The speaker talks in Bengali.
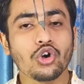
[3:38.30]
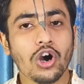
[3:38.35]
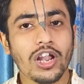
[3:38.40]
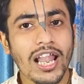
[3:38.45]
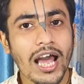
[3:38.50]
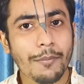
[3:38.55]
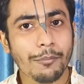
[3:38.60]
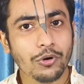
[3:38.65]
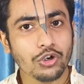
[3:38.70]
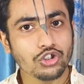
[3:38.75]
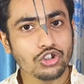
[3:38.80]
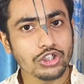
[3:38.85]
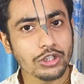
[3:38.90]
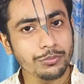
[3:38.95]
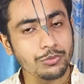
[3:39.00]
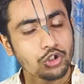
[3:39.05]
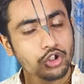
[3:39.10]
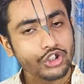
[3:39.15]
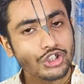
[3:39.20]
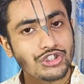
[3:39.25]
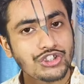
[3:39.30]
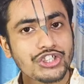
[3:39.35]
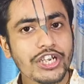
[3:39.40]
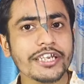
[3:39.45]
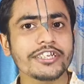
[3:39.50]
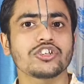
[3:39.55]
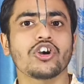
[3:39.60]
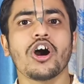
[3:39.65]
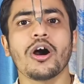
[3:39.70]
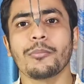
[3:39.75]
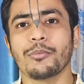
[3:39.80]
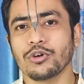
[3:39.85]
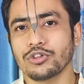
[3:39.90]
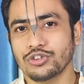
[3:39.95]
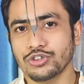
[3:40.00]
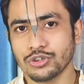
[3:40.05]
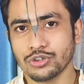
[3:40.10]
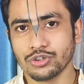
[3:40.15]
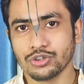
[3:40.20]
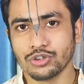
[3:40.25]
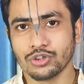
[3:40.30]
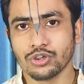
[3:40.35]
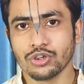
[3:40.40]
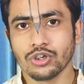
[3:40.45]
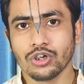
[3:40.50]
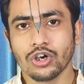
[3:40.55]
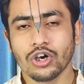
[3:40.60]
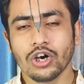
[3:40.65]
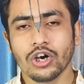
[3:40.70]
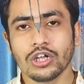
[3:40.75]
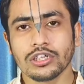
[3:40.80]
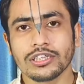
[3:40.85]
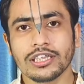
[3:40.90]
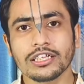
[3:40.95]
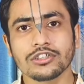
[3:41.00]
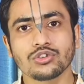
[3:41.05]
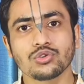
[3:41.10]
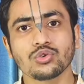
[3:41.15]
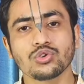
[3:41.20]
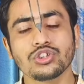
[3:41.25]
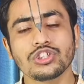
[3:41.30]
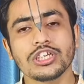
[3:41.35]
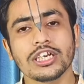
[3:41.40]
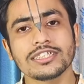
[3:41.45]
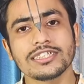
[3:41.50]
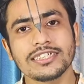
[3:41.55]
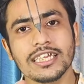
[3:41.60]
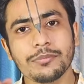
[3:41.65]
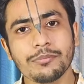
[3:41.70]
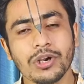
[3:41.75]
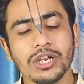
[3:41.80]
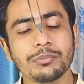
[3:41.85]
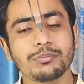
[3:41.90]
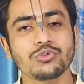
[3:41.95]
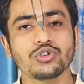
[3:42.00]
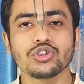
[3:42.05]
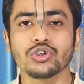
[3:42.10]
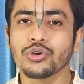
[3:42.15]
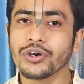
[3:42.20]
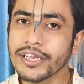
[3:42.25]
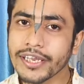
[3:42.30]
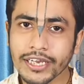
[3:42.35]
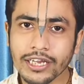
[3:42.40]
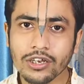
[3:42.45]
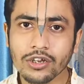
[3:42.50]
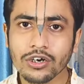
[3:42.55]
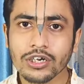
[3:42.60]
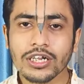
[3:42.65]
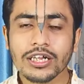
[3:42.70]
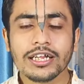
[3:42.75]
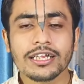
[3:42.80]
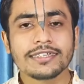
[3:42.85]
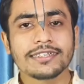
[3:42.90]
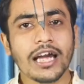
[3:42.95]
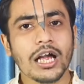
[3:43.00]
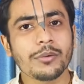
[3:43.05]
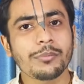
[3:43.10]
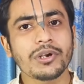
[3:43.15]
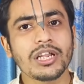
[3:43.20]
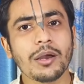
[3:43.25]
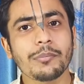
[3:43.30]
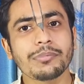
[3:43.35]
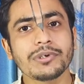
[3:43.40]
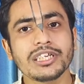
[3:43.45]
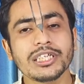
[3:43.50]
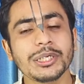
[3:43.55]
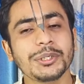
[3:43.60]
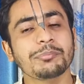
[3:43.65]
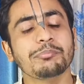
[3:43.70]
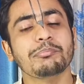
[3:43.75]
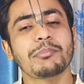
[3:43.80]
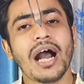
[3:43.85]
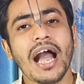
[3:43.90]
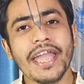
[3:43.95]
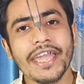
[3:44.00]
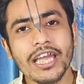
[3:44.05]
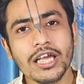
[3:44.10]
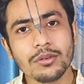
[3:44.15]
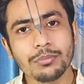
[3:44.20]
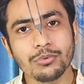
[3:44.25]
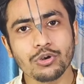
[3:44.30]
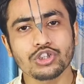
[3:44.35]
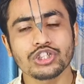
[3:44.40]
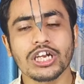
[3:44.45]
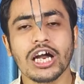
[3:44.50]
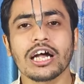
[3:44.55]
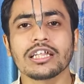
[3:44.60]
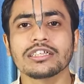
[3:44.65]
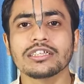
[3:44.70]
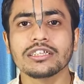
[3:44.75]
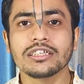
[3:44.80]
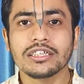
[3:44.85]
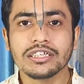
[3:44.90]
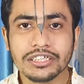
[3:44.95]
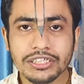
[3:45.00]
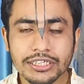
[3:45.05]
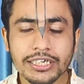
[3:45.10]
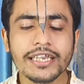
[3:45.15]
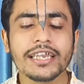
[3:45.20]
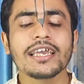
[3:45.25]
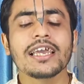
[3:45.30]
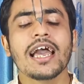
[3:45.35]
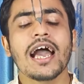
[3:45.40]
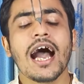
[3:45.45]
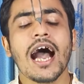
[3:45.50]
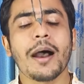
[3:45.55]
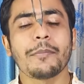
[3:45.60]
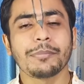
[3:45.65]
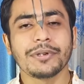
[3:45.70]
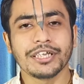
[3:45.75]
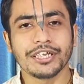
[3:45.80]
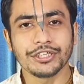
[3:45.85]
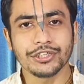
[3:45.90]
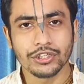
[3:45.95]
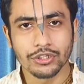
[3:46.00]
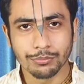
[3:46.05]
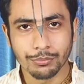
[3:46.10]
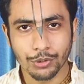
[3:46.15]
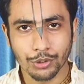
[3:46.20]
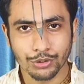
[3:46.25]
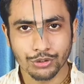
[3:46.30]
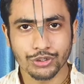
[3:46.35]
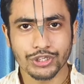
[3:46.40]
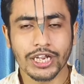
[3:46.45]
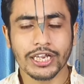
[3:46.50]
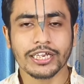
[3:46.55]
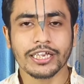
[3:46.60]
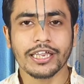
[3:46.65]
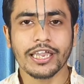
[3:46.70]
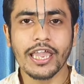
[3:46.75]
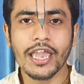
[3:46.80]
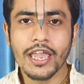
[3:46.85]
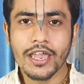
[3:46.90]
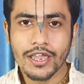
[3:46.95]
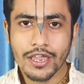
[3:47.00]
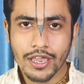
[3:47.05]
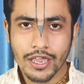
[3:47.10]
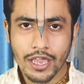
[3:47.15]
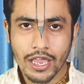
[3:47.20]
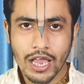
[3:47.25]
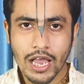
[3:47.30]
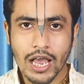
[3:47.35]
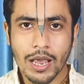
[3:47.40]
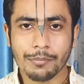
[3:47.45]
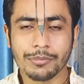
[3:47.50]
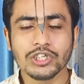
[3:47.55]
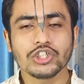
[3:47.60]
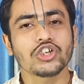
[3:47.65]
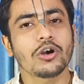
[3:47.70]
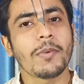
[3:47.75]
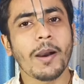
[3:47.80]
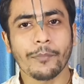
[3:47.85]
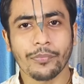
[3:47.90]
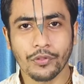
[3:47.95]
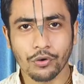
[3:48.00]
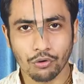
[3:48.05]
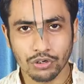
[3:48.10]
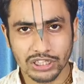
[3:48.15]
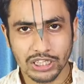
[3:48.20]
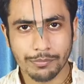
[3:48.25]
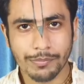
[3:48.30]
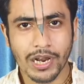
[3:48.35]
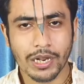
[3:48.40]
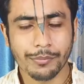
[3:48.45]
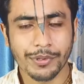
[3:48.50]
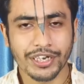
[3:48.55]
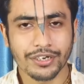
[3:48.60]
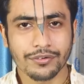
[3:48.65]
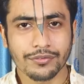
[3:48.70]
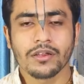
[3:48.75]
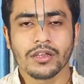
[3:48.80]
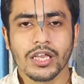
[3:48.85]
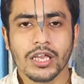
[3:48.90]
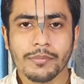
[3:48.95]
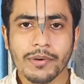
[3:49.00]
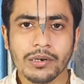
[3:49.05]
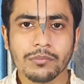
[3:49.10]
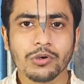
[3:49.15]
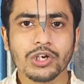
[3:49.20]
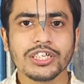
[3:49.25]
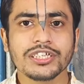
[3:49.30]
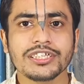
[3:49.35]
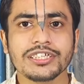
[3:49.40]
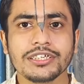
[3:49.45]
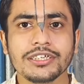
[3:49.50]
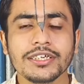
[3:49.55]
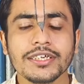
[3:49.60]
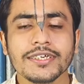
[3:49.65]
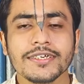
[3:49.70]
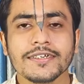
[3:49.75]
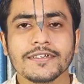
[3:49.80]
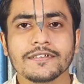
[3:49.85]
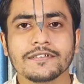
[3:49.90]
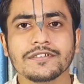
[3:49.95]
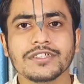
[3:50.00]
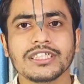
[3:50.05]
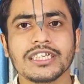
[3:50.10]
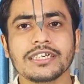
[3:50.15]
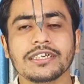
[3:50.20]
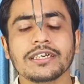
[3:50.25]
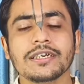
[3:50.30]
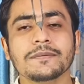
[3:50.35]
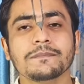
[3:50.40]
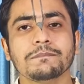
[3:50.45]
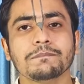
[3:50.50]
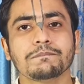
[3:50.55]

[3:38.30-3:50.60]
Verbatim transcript: চলা পর্যন্ত পুজো শেষ হওয়া পর্যন্ত অর্থাৎ সূর্যাস্তের পরে পুজো হয়ে গেল তারপরে আপনি মায়ের প্রসাদ নিয়ে আপনি কিন্তু ব্রতটাকে আপনি সমাপ্ত করতে পারবেন এবার বলে দিই যে